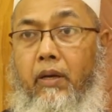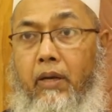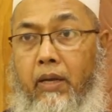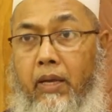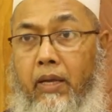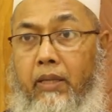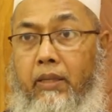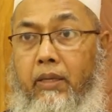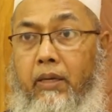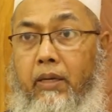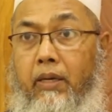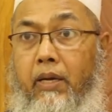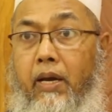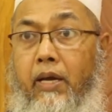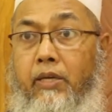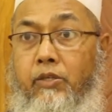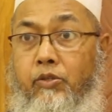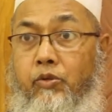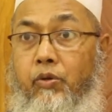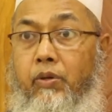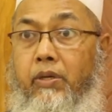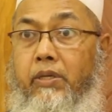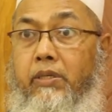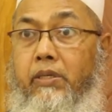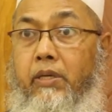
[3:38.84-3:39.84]
না থাকে
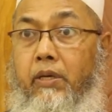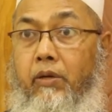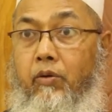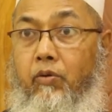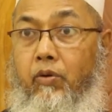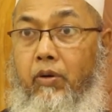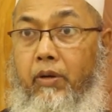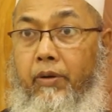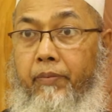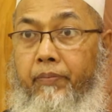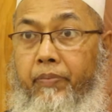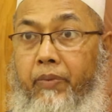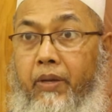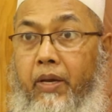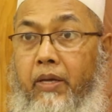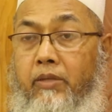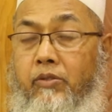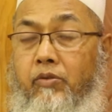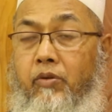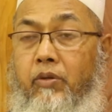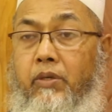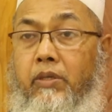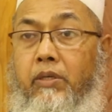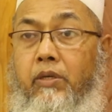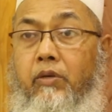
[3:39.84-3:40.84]
আইসোলেশন করা
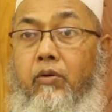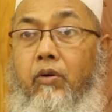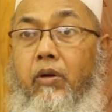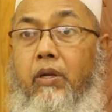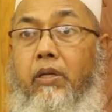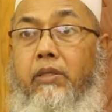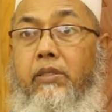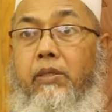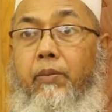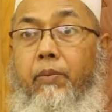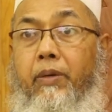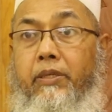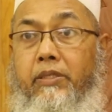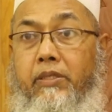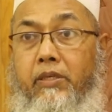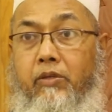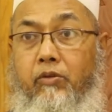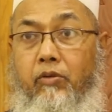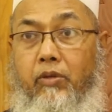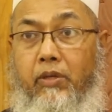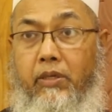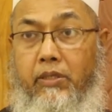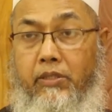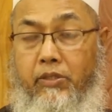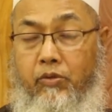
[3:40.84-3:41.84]
আইসোলেশন করা যে বাচ্চা
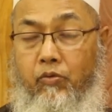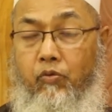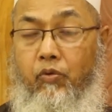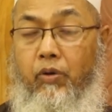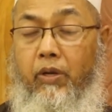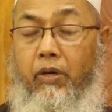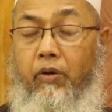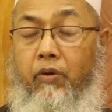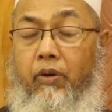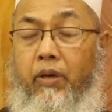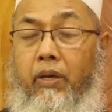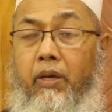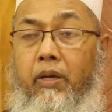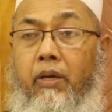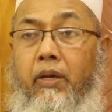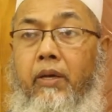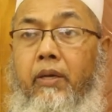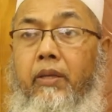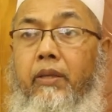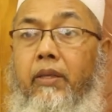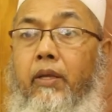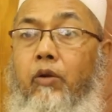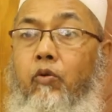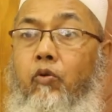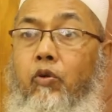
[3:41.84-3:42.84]
যদি স্কুলে হয়
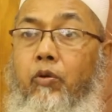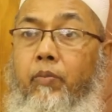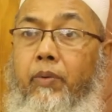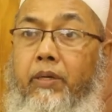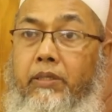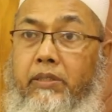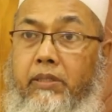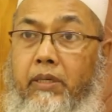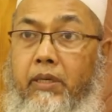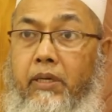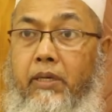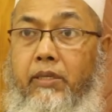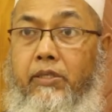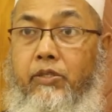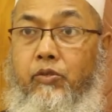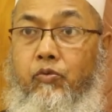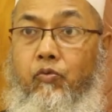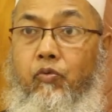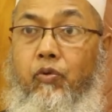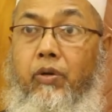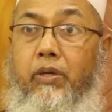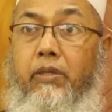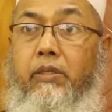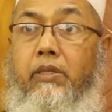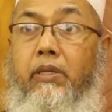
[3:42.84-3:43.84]
তাহলে ওই বাচ্চাকে
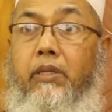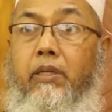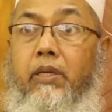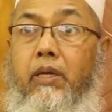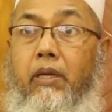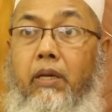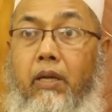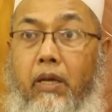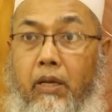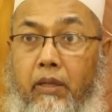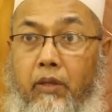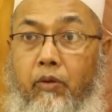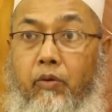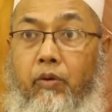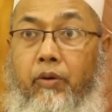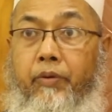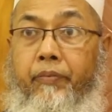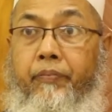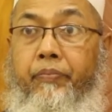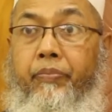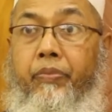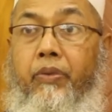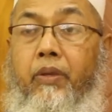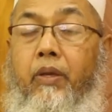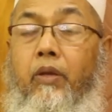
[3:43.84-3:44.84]
স্কুলে যেতে না দেওয়া
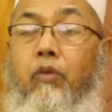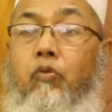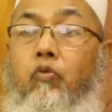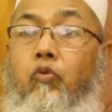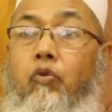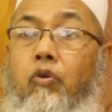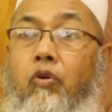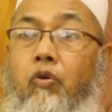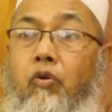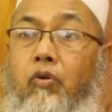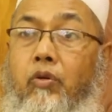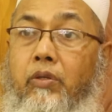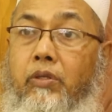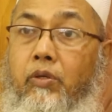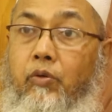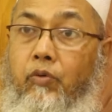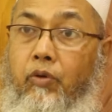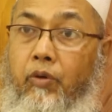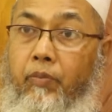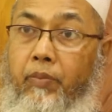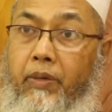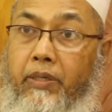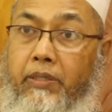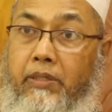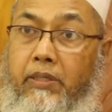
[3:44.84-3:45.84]
দুই হলো যে
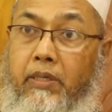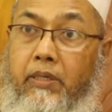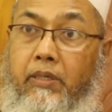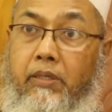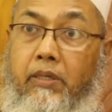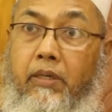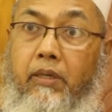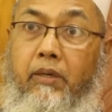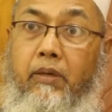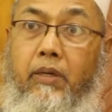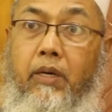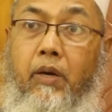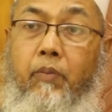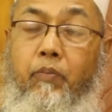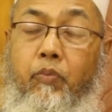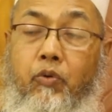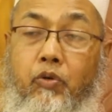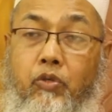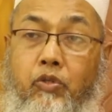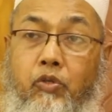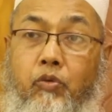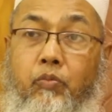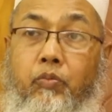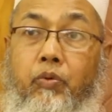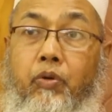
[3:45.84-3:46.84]
ওই বাচ্চার যে কাপড়
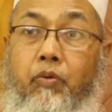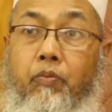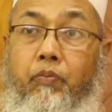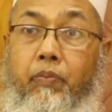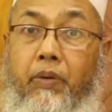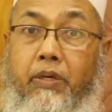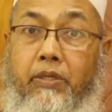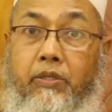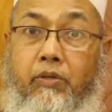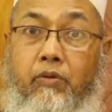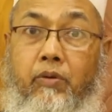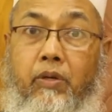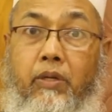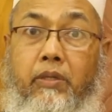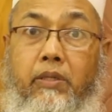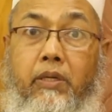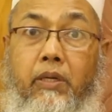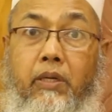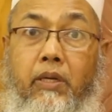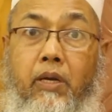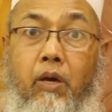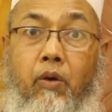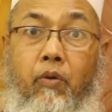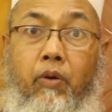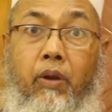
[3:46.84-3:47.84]
চোপড় পার্সোনাল যে
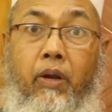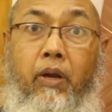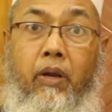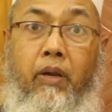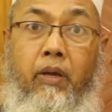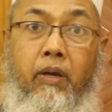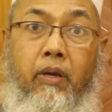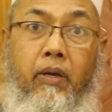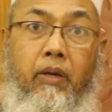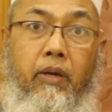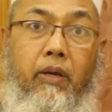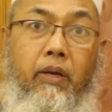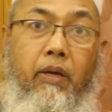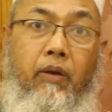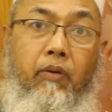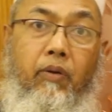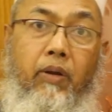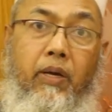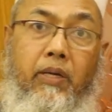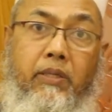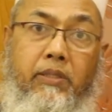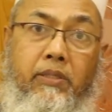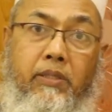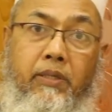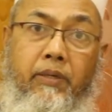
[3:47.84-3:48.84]
টাওয়েল এগুলো
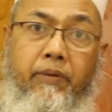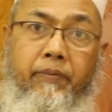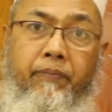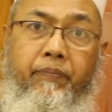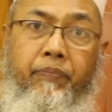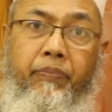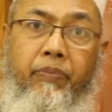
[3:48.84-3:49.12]
আছে